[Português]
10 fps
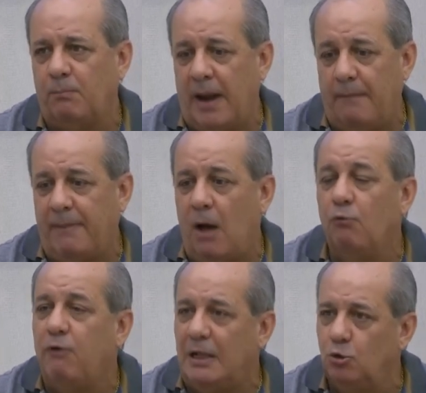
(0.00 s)
para
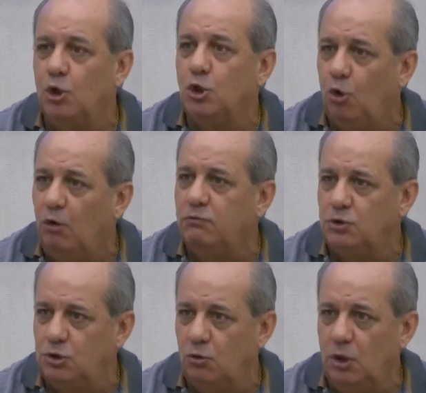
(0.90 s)
o valor novo
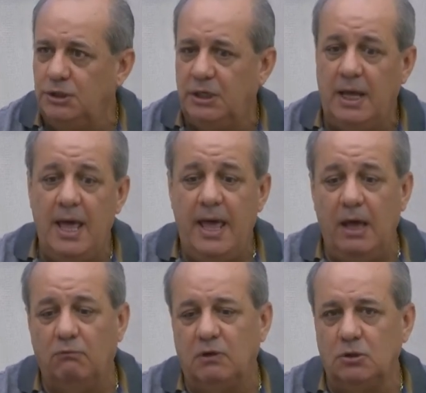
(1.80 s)
de hoje
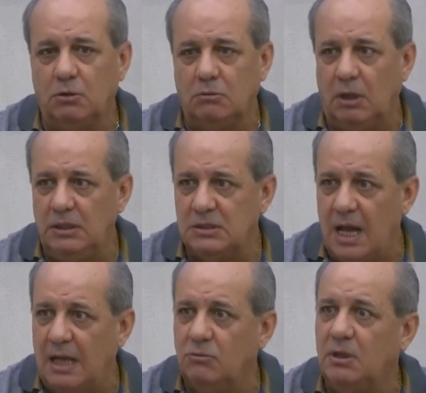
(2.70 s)
é o valor
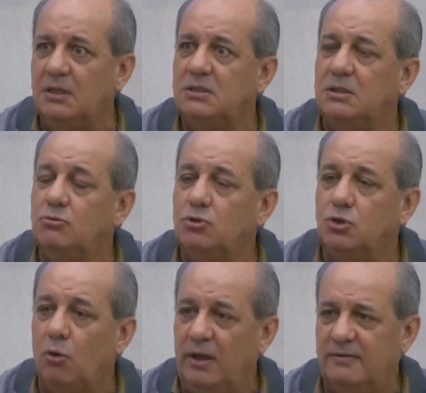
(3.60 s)
atualizado, acrescido de
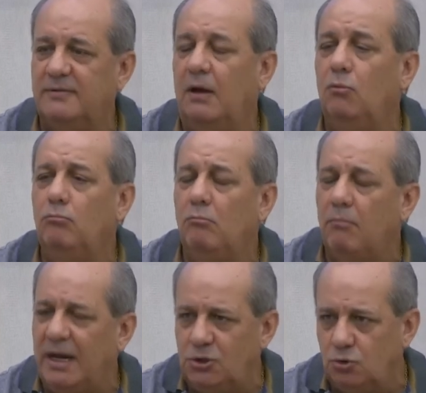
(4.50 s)
correção,
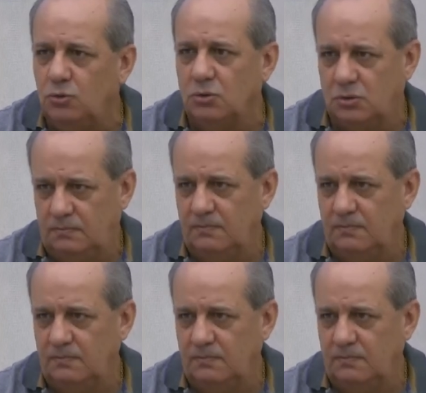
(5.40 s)
mais juros.